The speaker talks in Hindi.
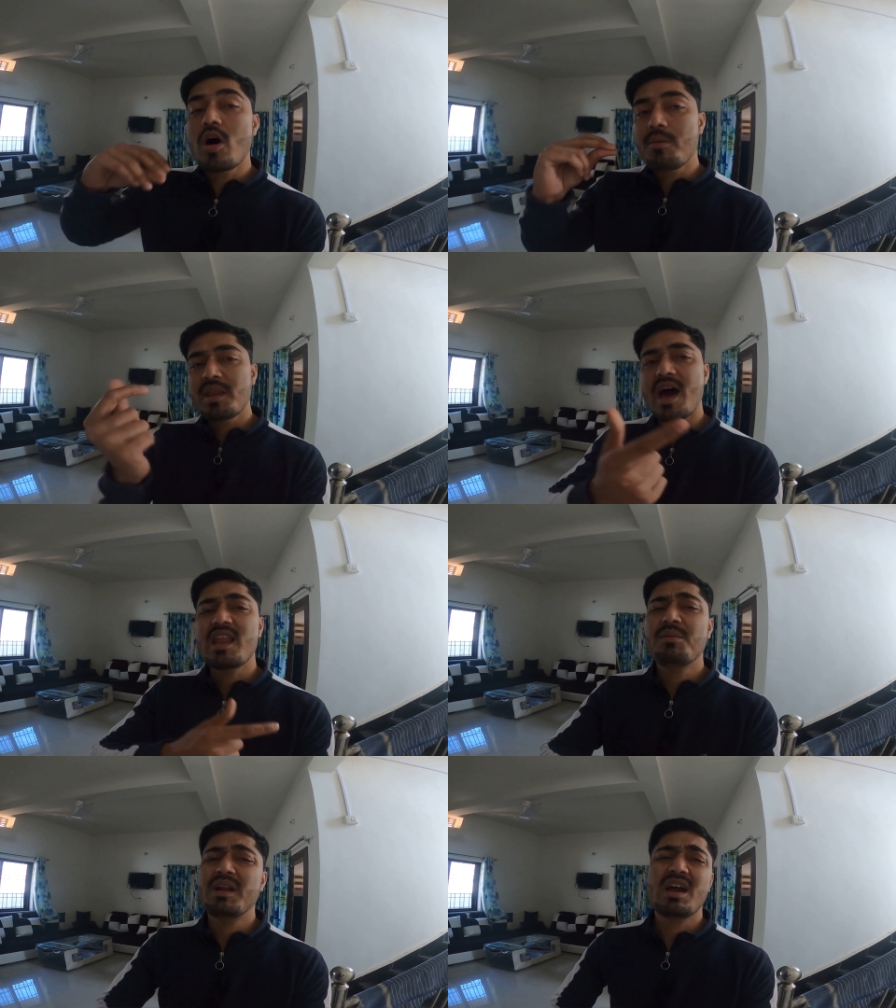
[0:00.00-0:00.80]
तो हमें
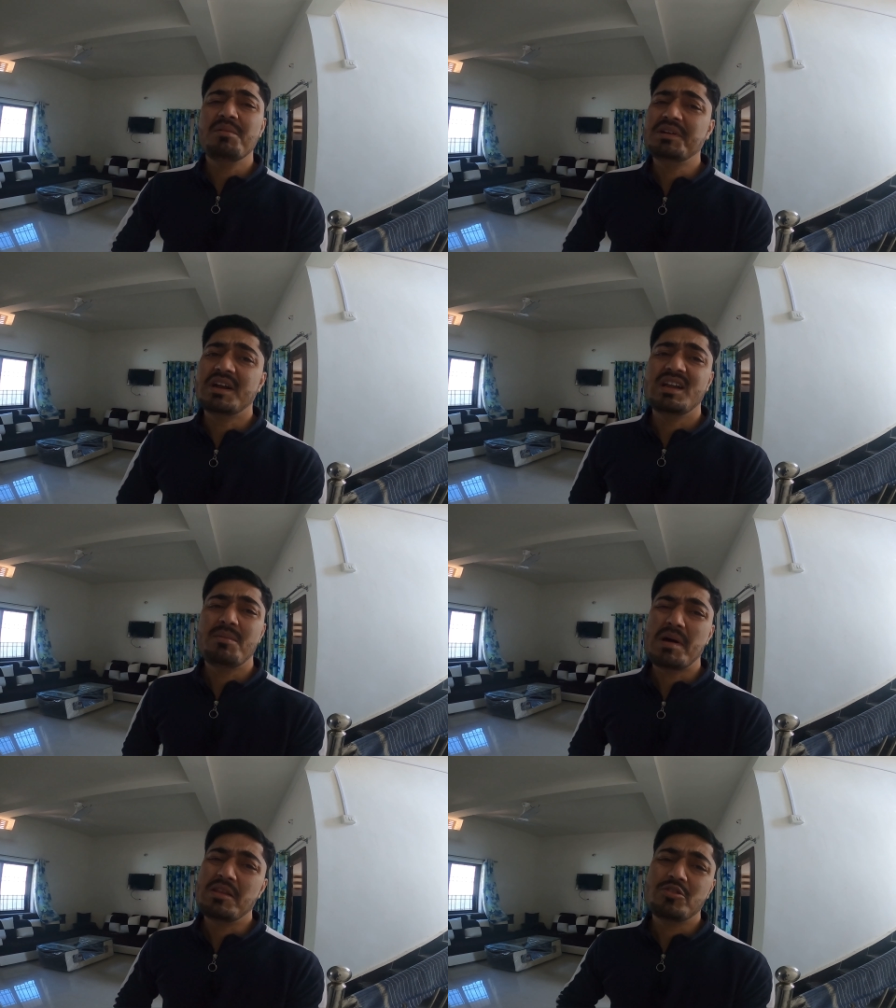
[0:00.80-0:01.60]
नहाना पड़ेगा फिर
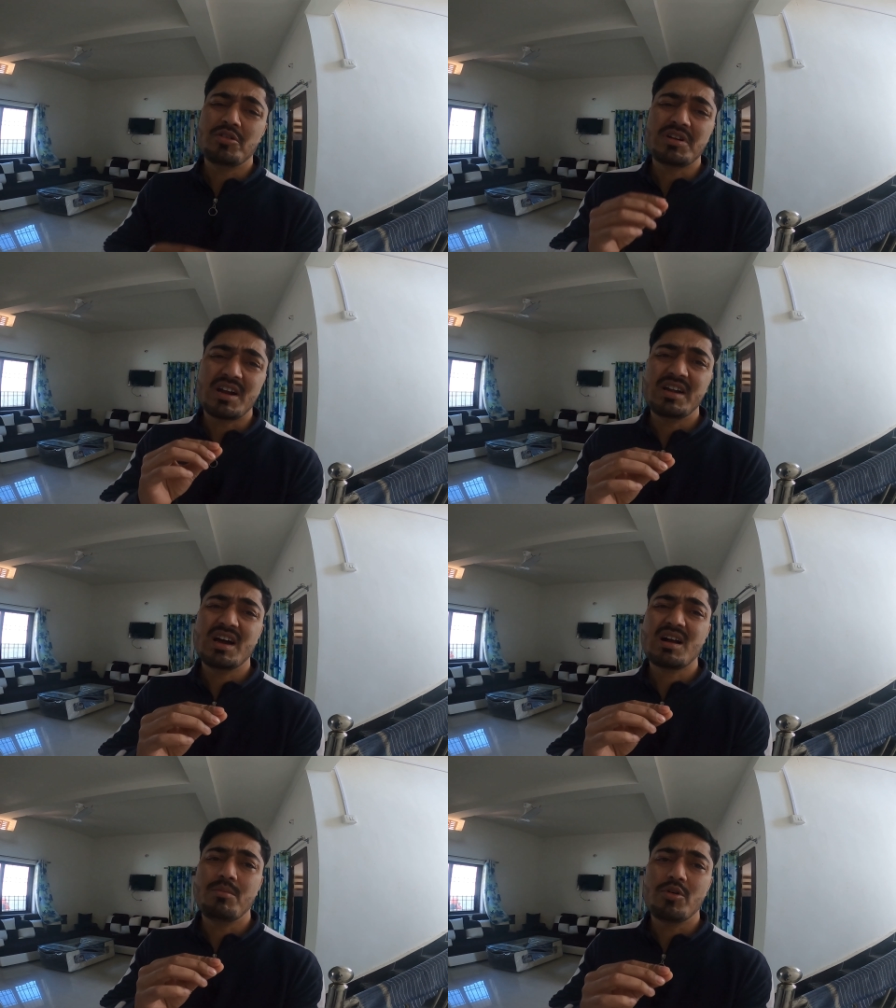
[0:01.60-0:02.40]
ठंडा पानी से और
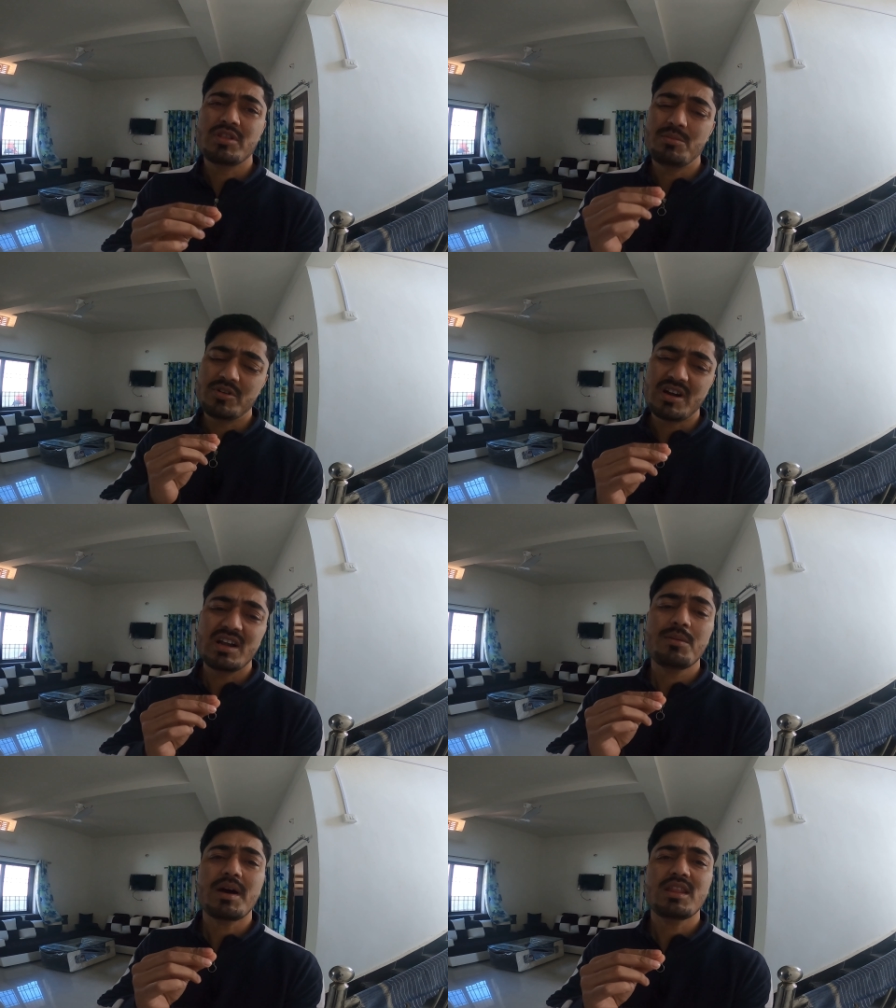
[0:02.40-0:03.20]
ठंडा का मौसम और
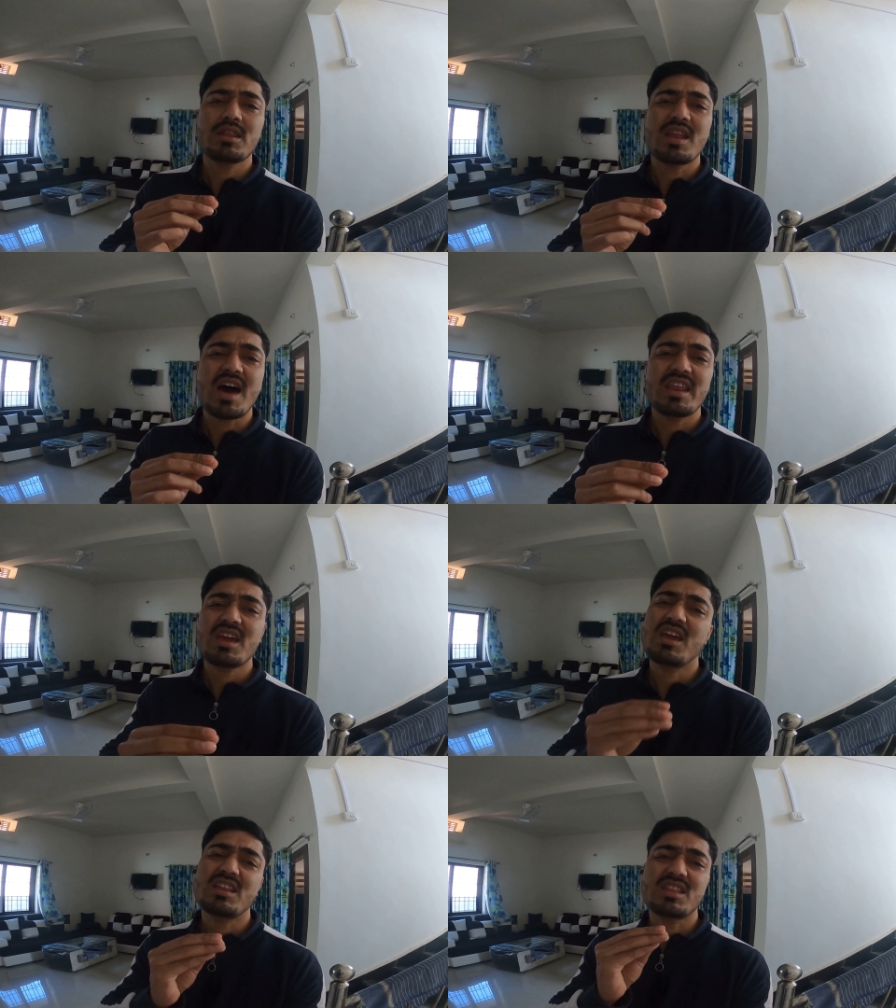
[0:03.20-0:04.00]
ठंडे पानी से
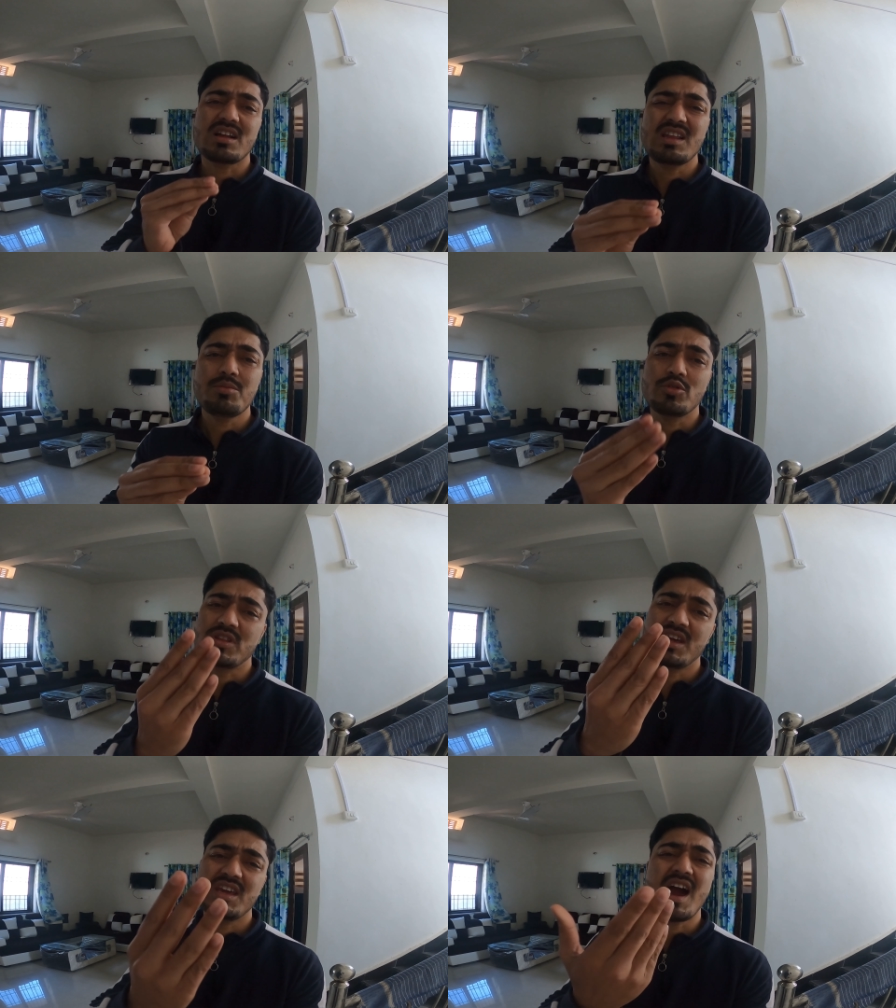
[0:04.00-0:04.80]
नहाने की क्या तकलीफ़
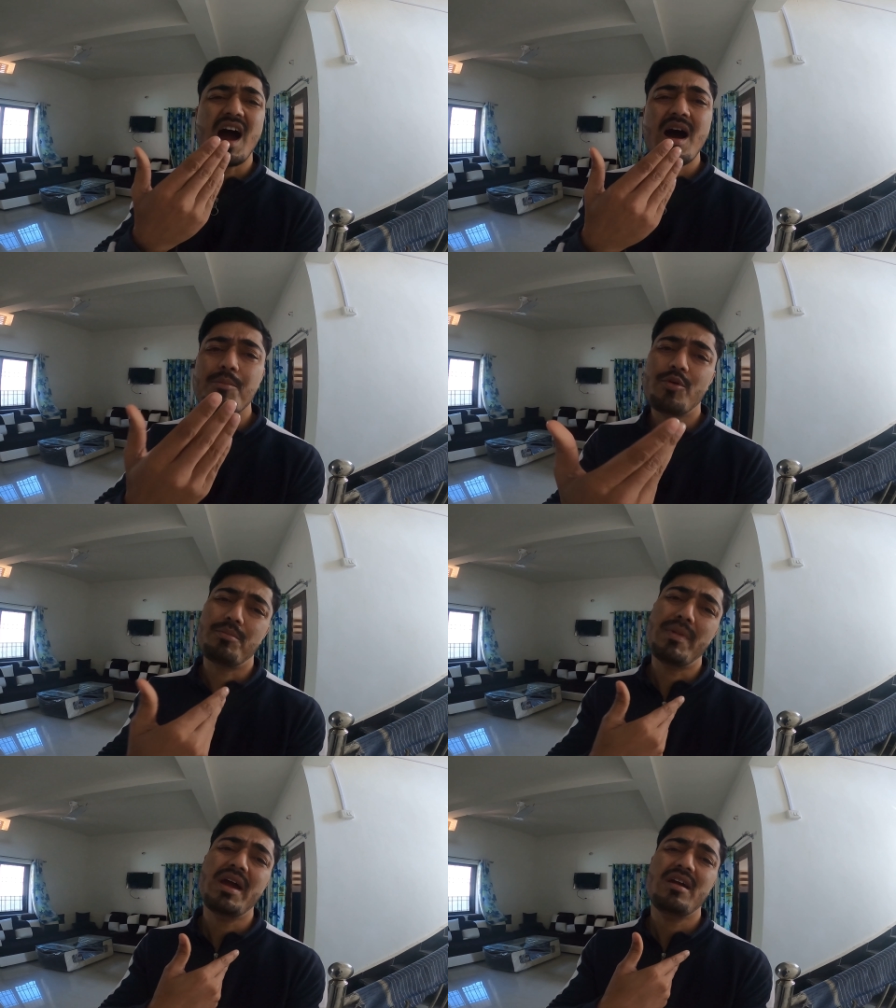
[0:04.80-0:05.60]
होती है आप
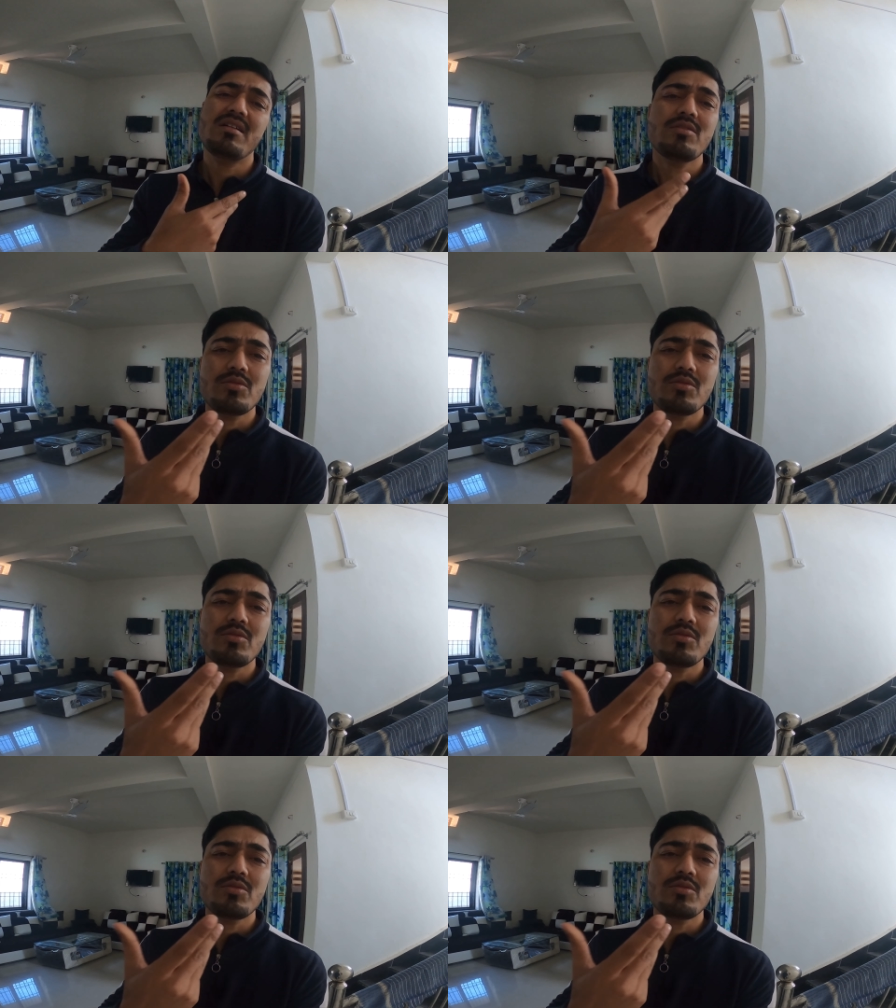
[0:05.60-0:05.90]
और मैं